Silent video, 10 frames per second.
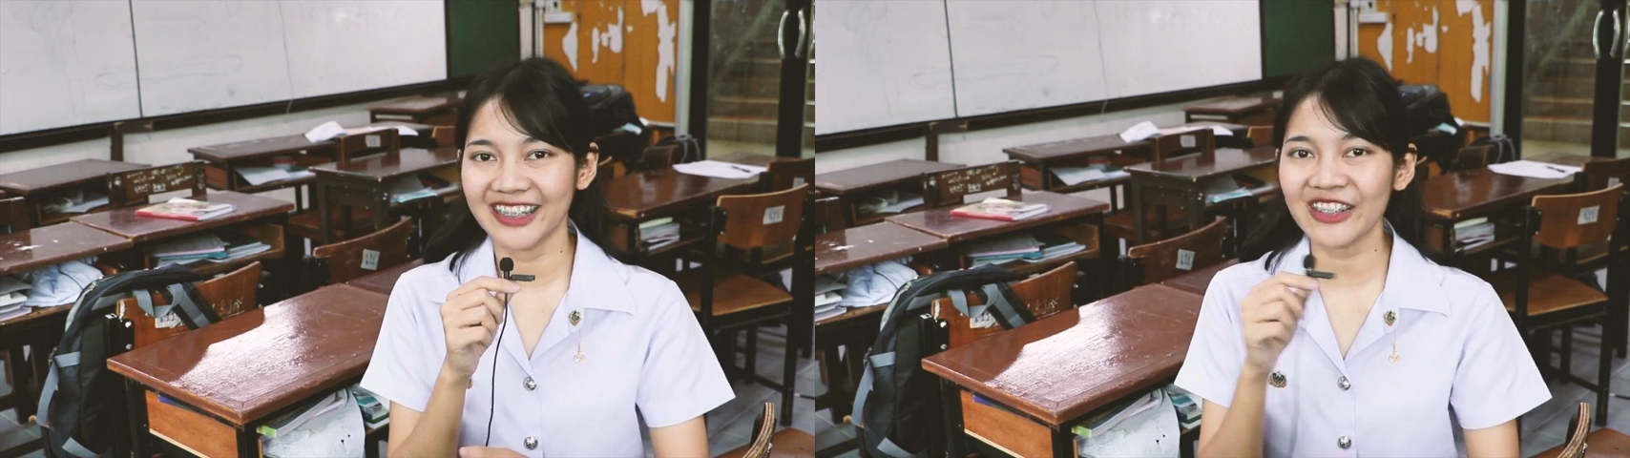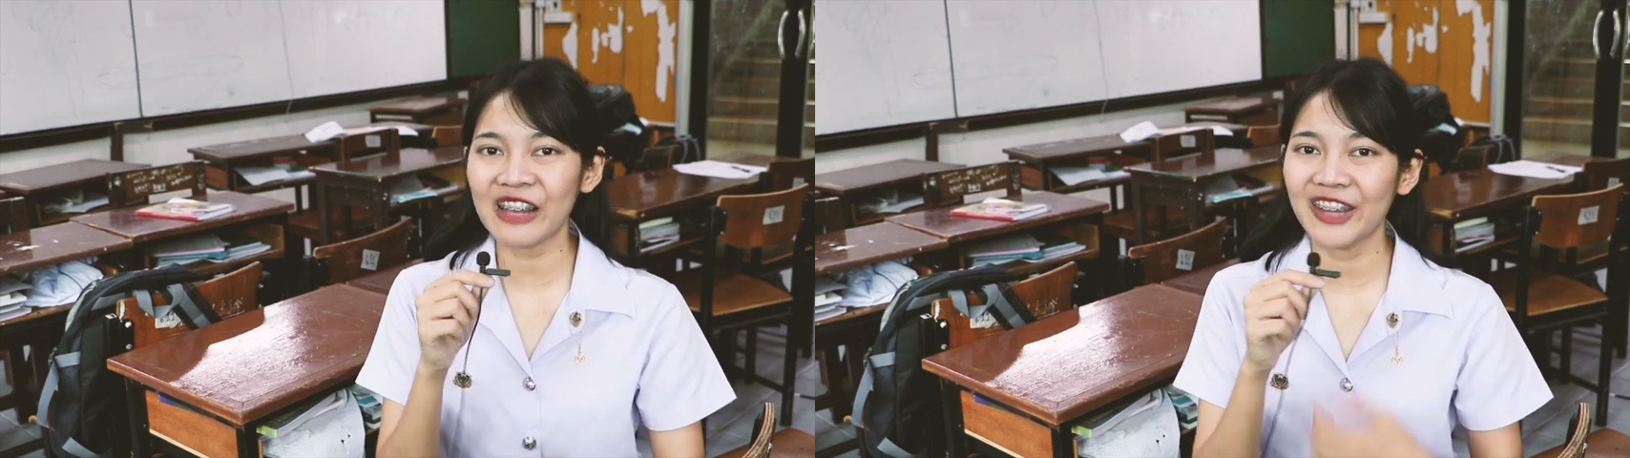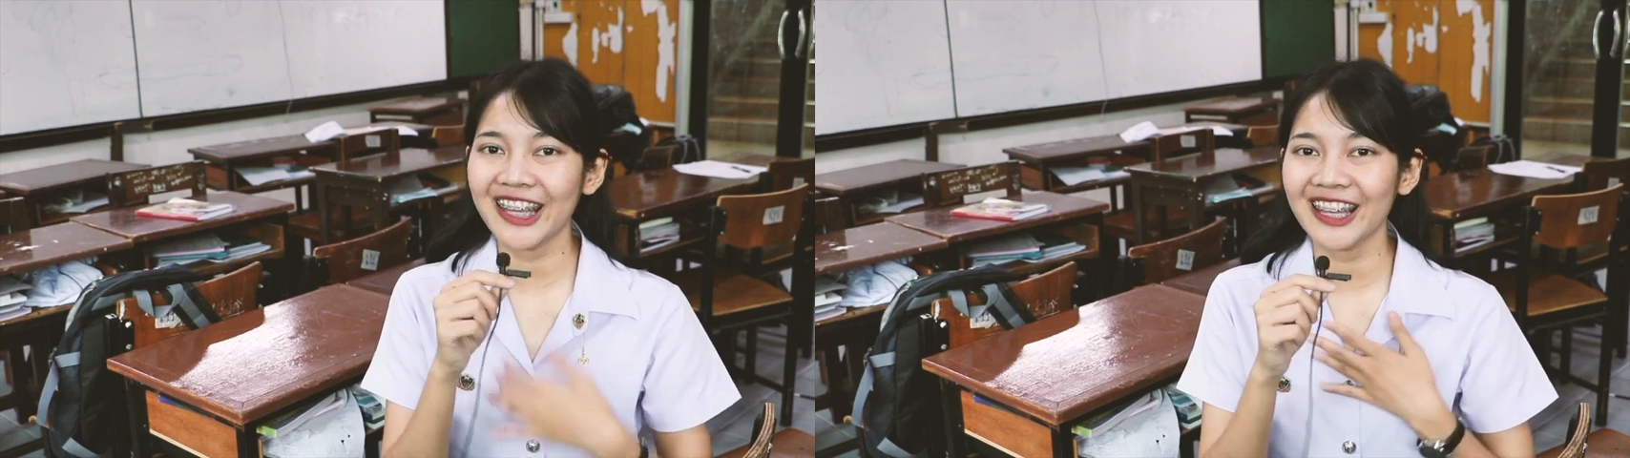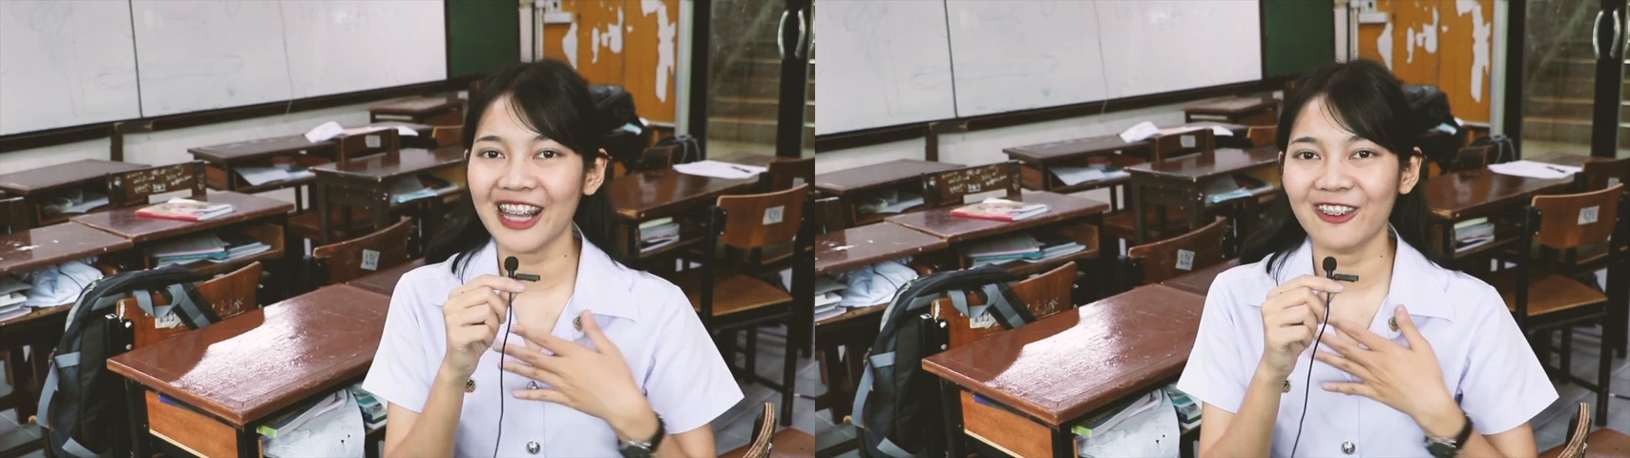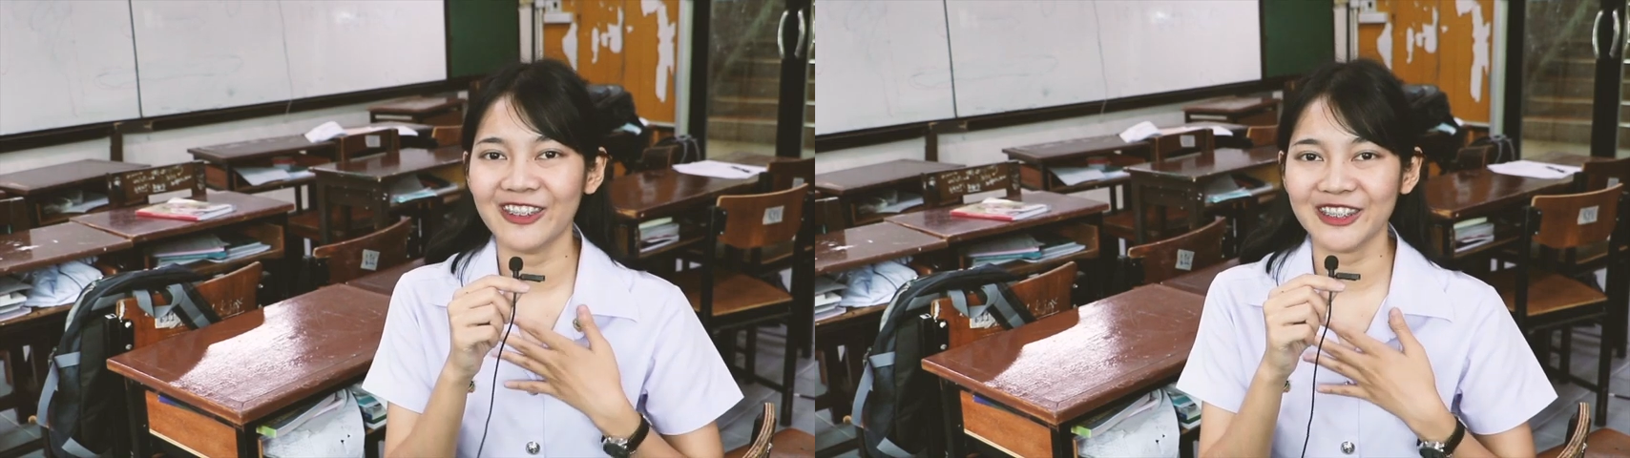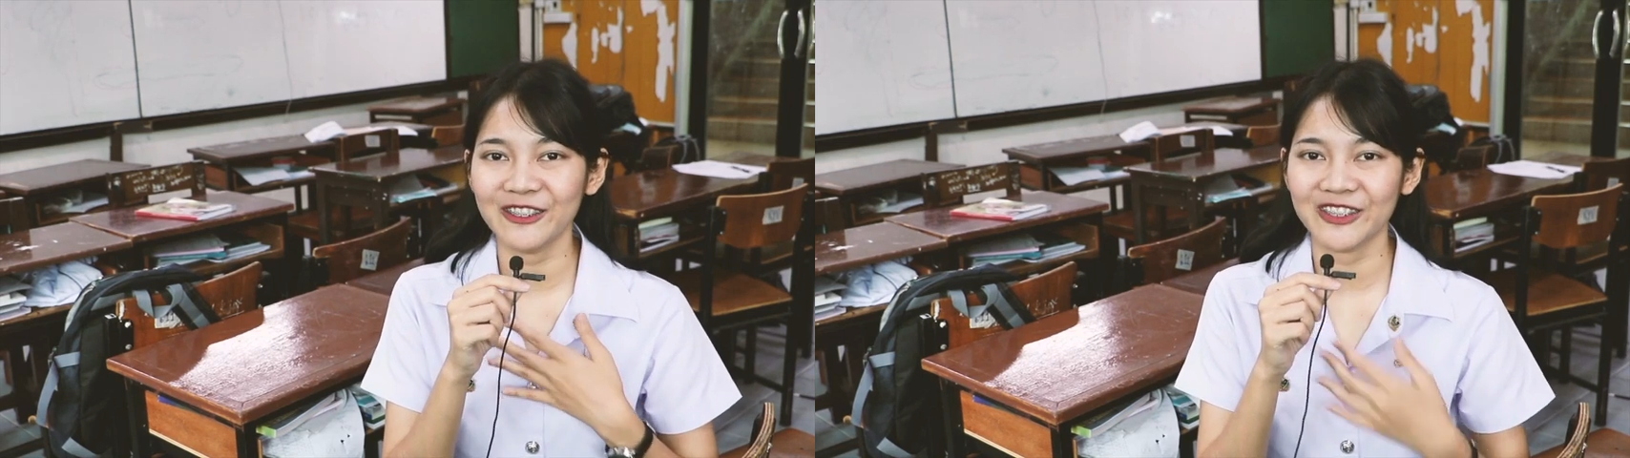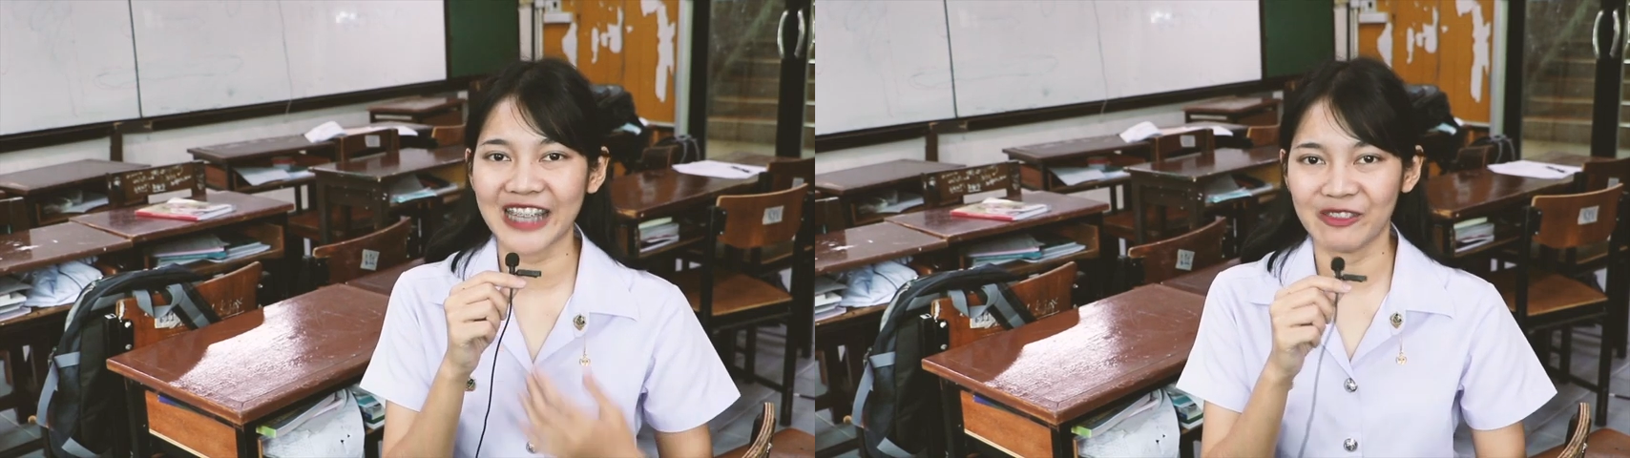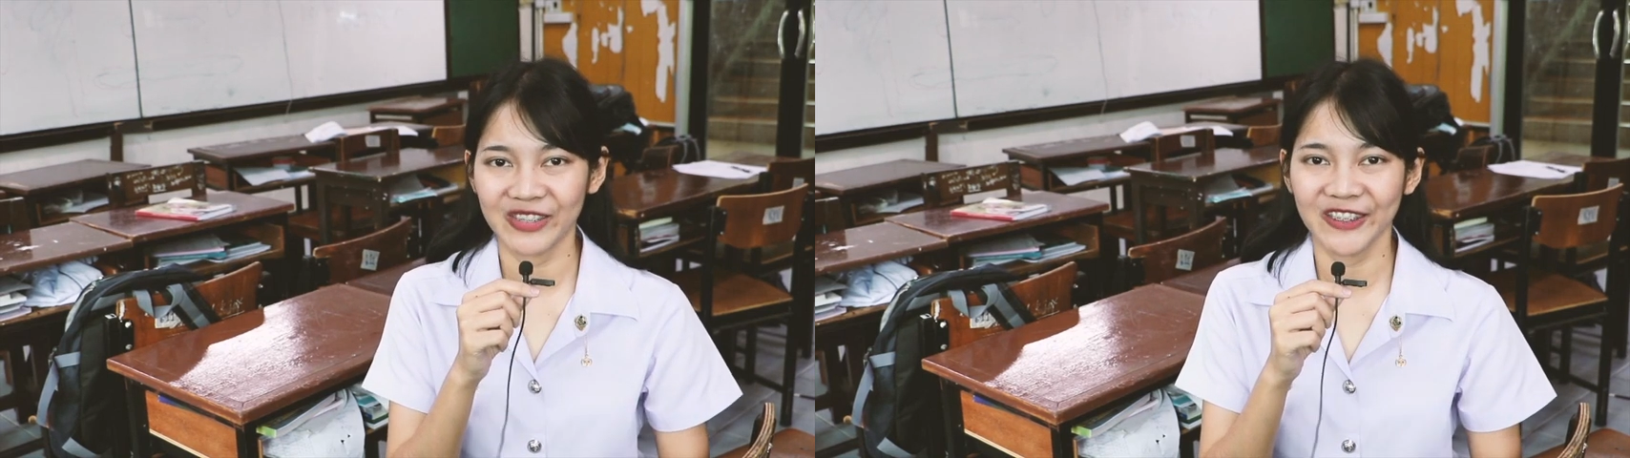ก็ทำให้เราสนุก
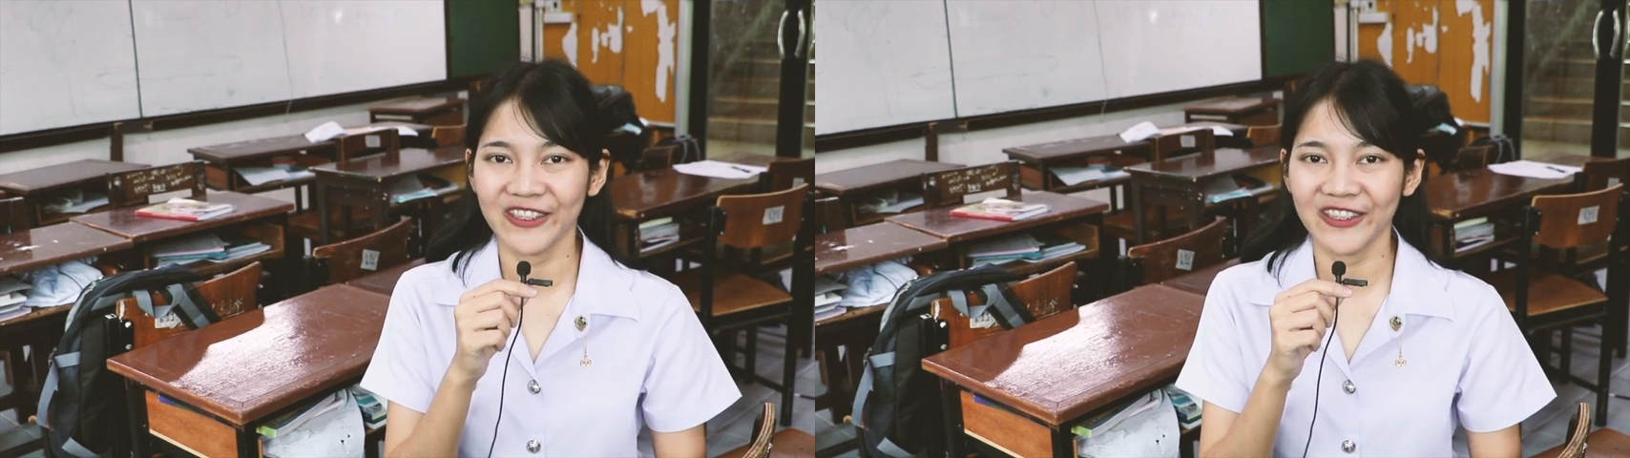ตามไป